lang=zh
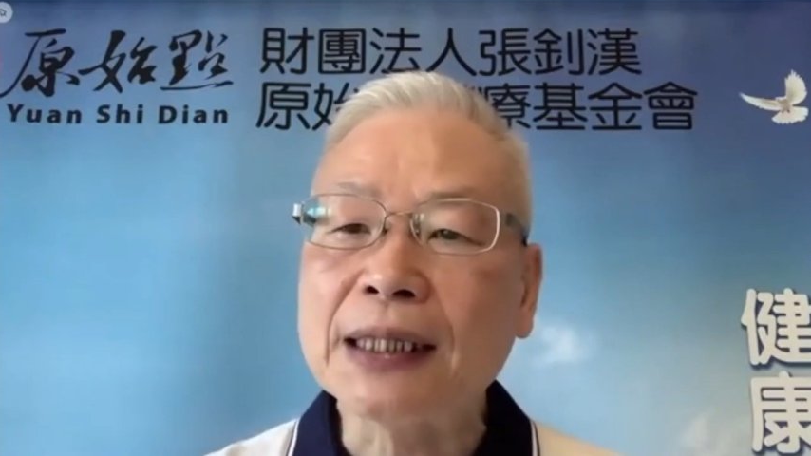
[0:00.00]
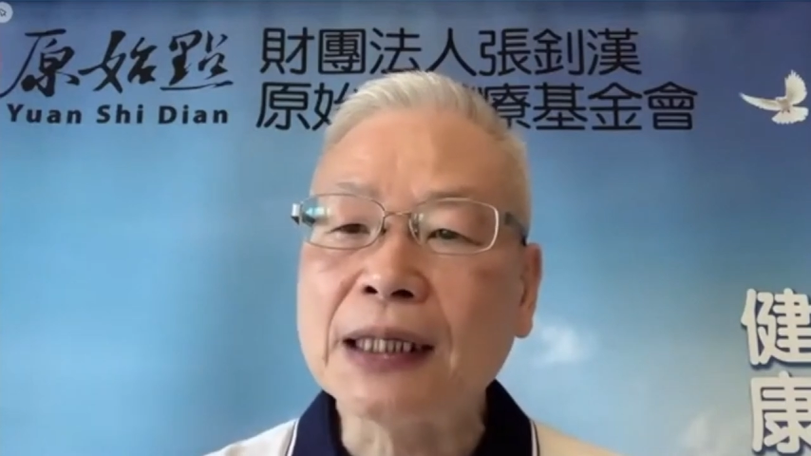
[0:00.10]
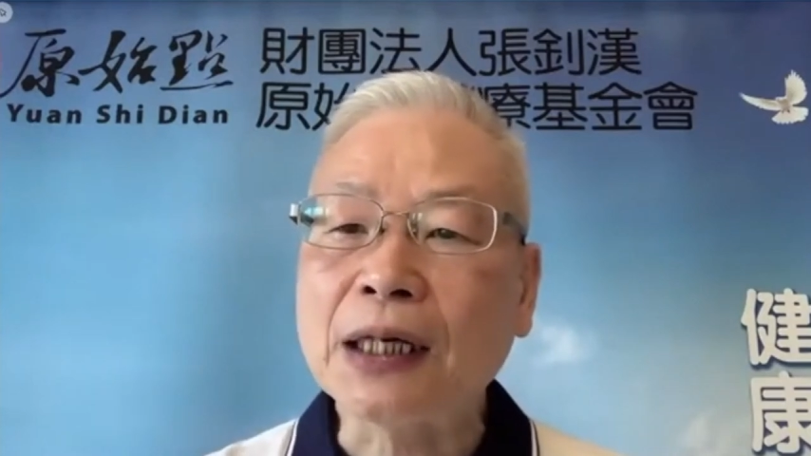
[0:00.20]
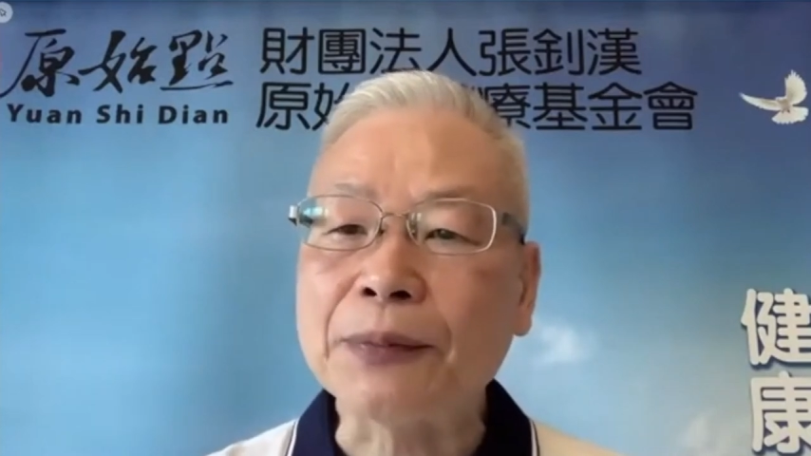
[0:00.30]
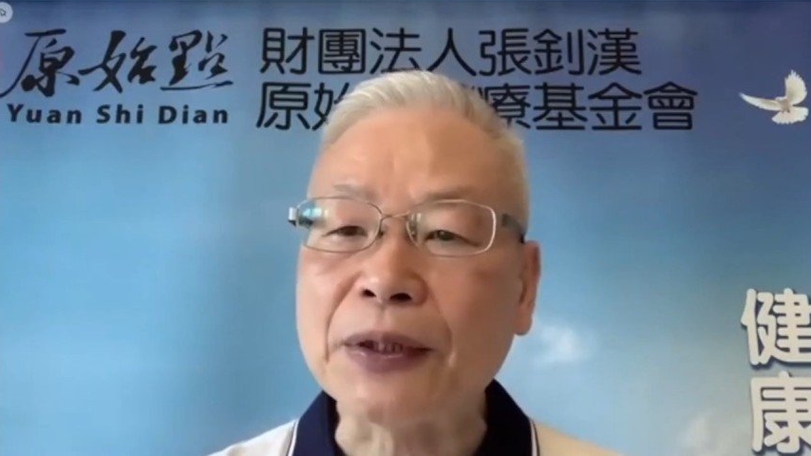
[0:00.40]

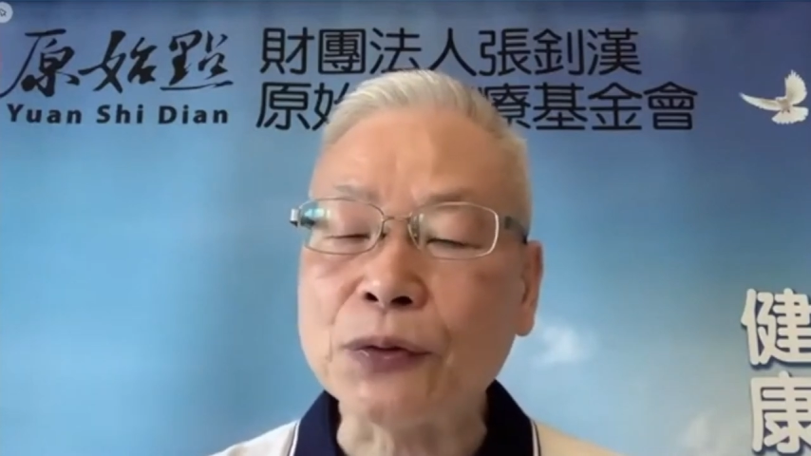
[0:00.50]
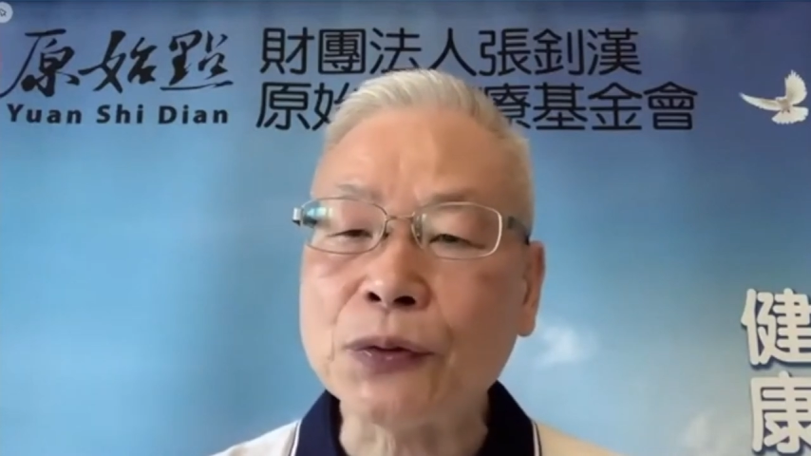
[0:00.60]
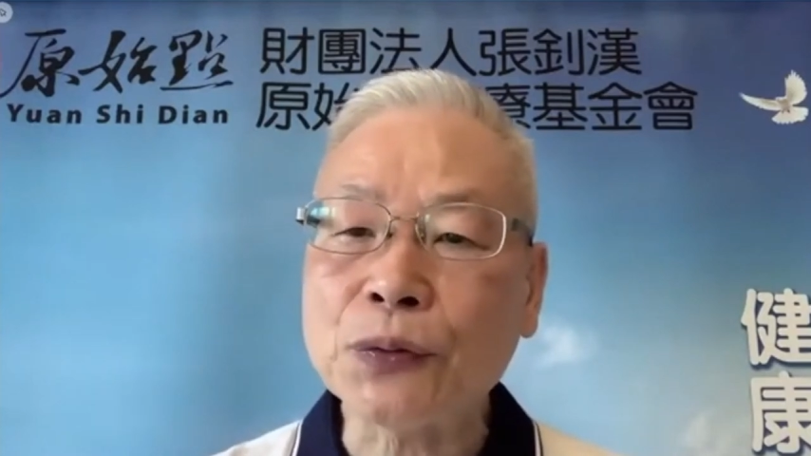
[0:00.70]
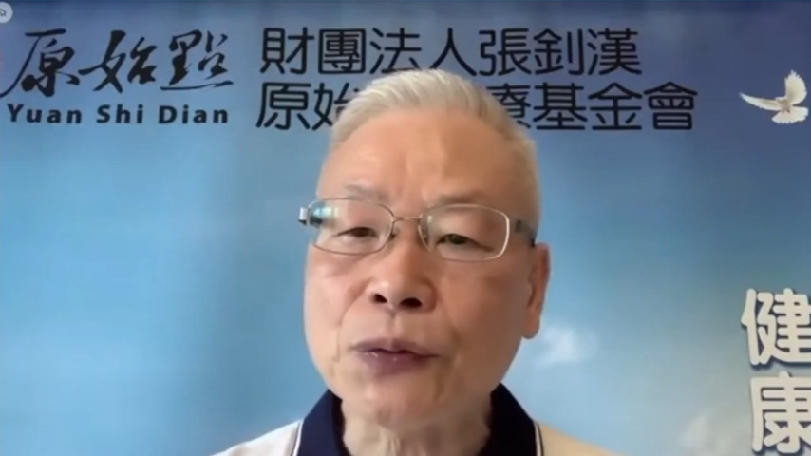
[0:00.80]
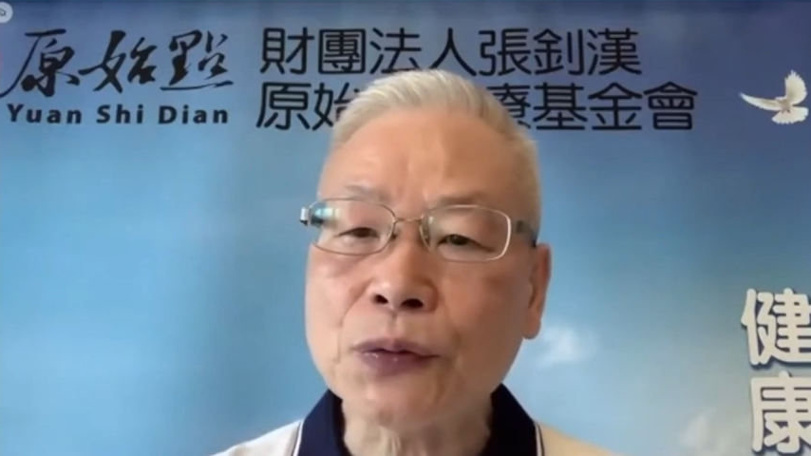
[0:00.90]
啊，比
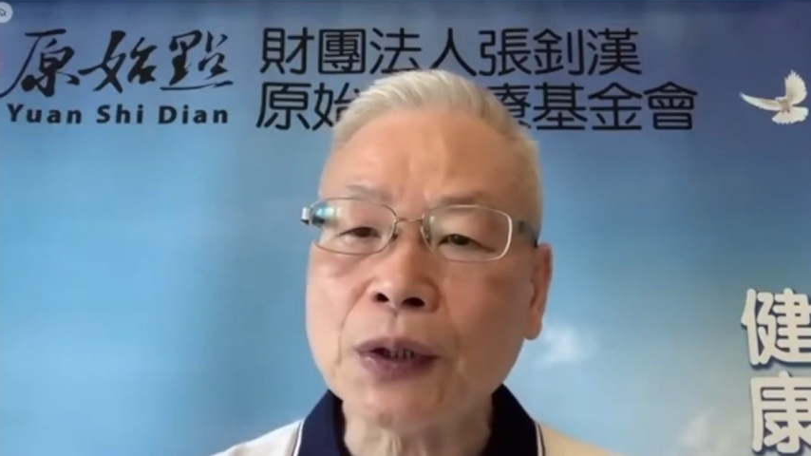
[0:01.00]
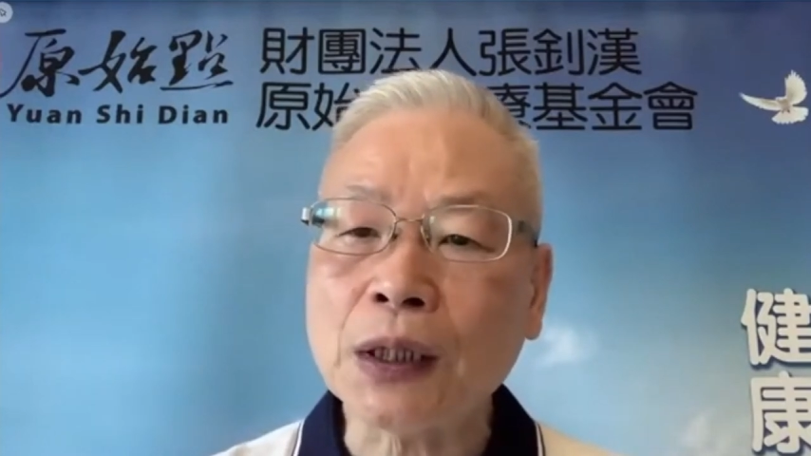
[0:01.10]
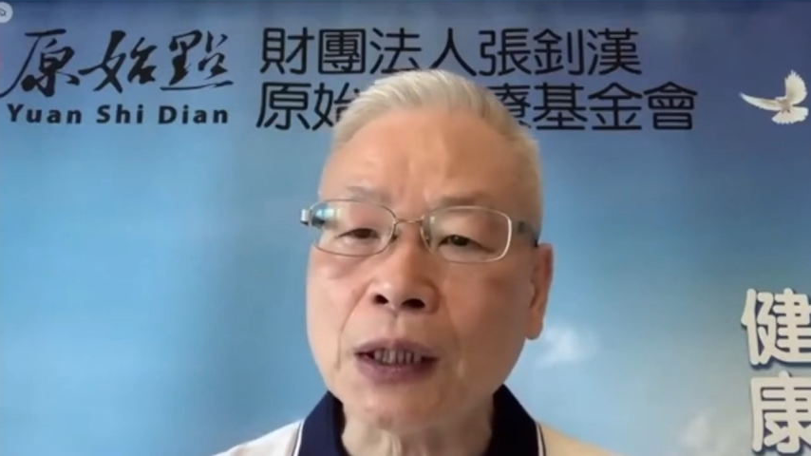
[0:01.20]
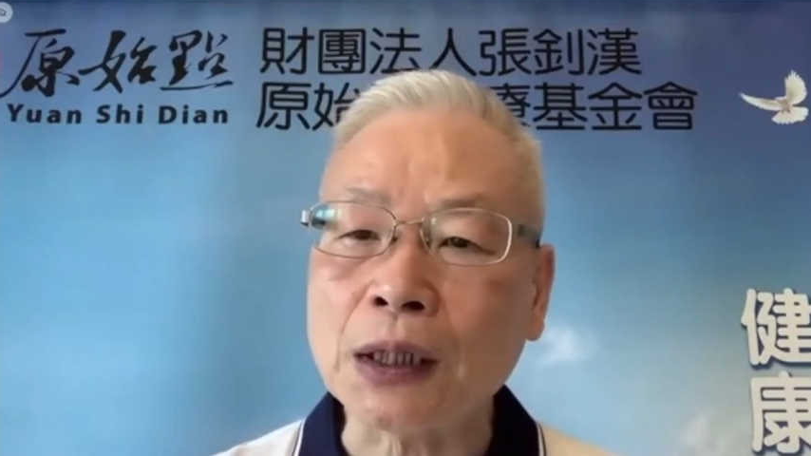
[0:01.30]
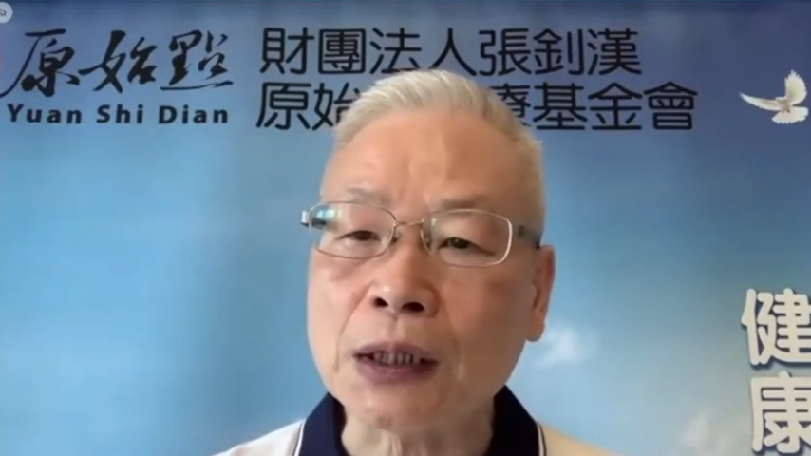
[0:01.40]
如
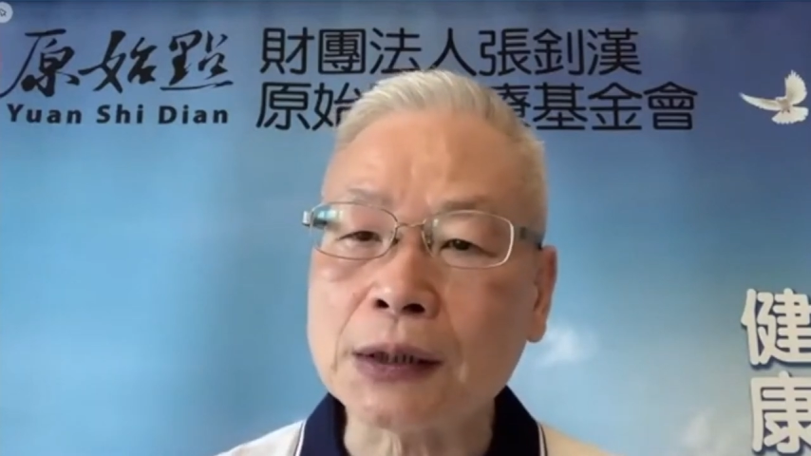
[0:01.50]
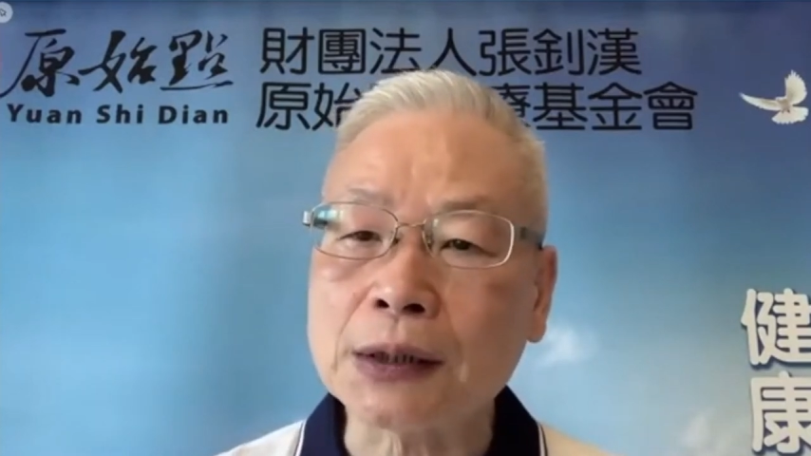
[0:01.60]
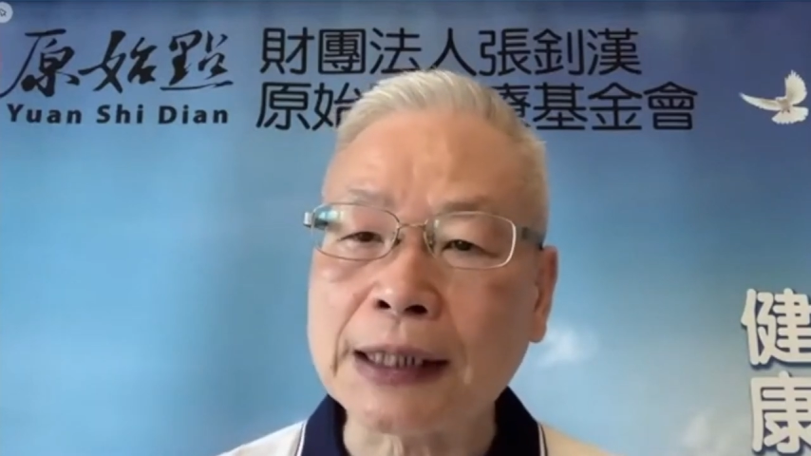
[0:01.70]
呃